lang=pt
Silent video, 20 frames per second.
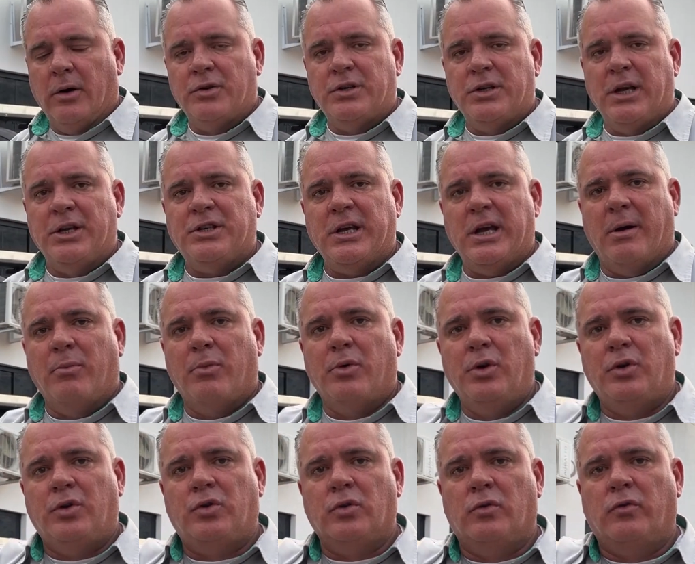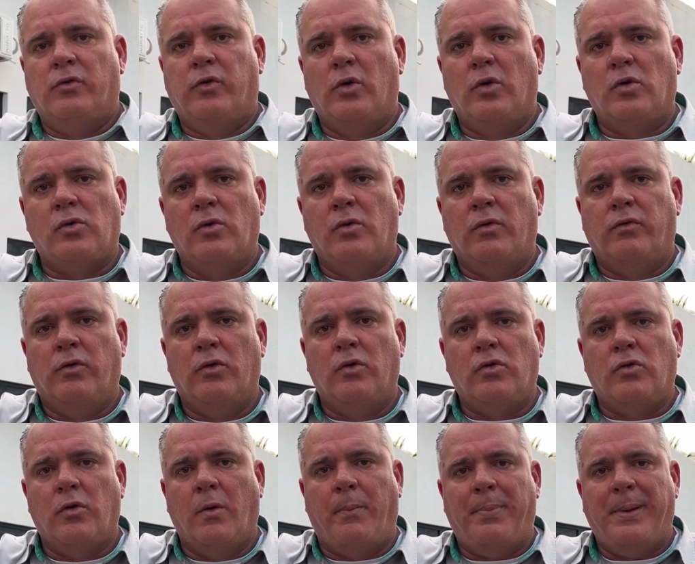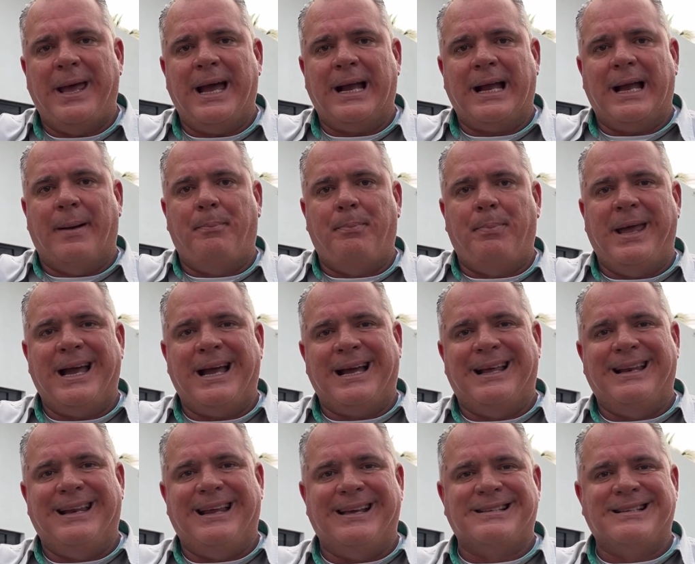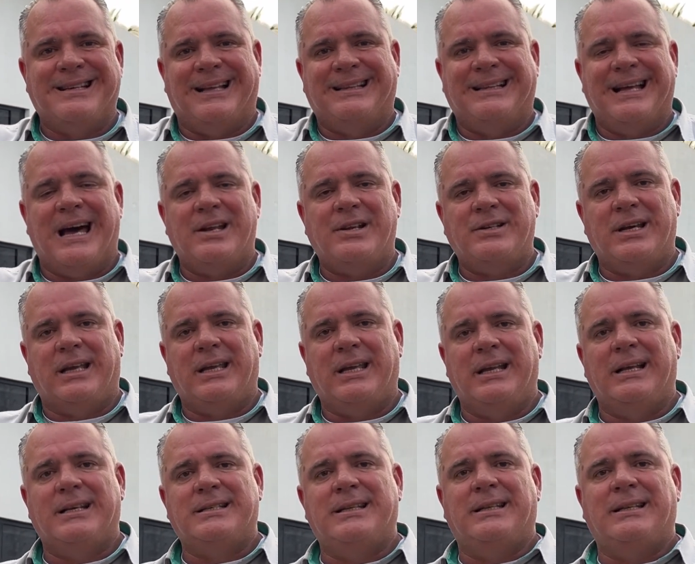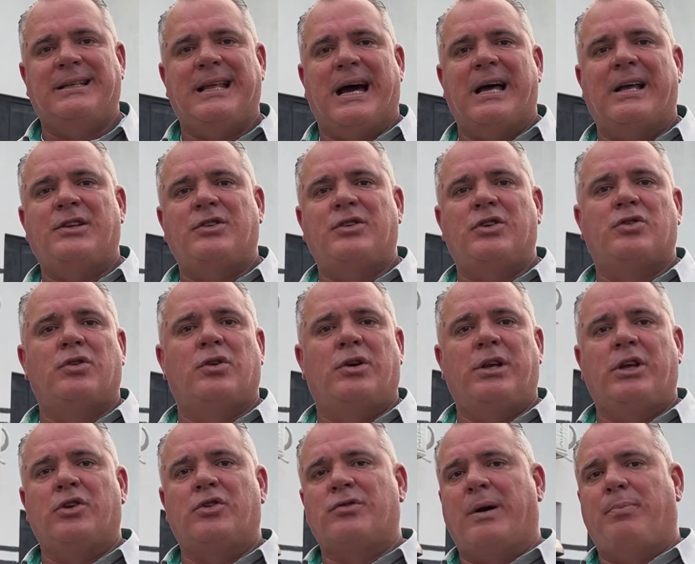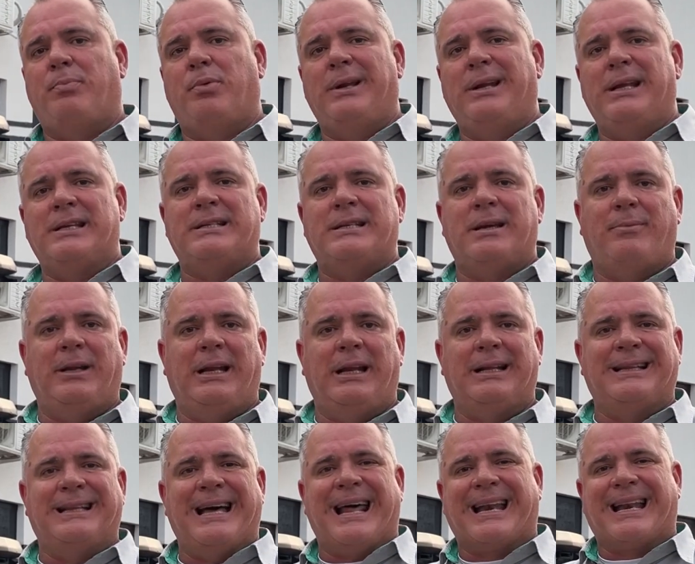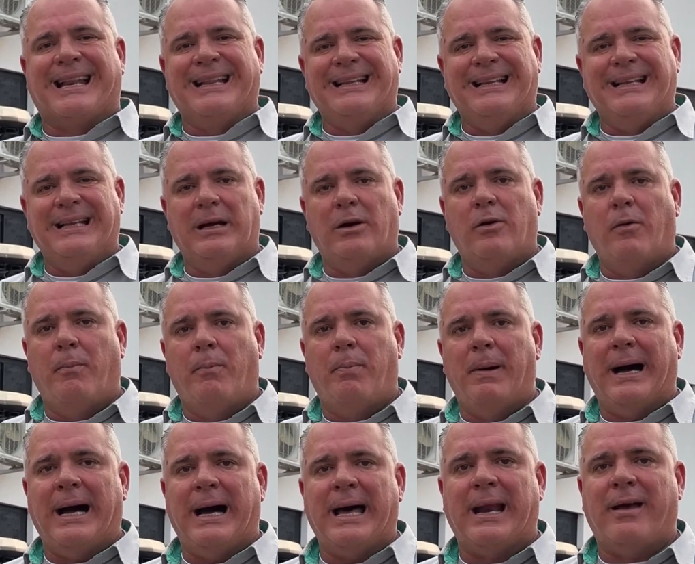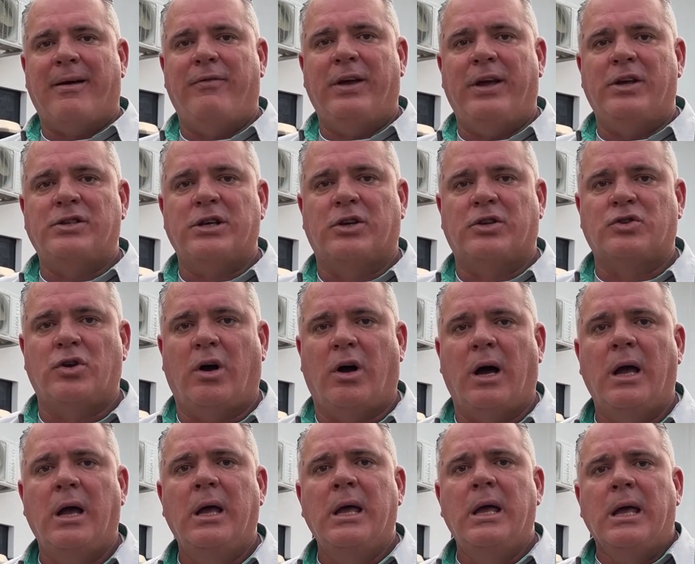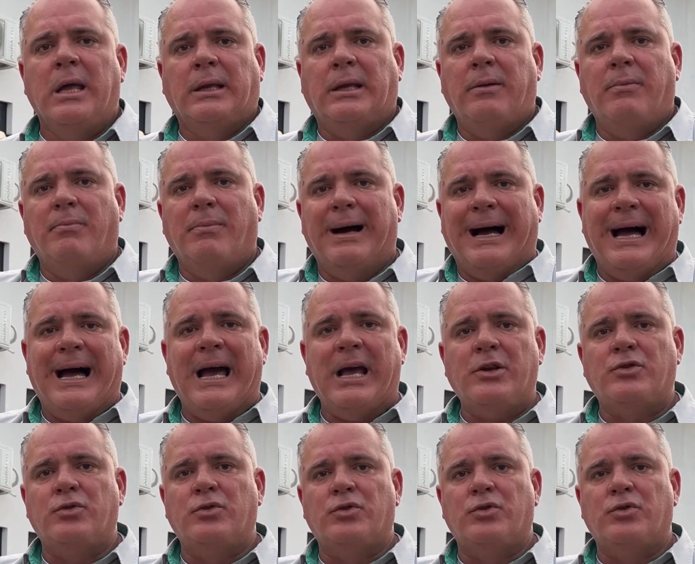gente, é muito vulco vulco pega pega nessa tarde aqui na cidade de Sorriso. A polícia militar não para. Veja só que mais um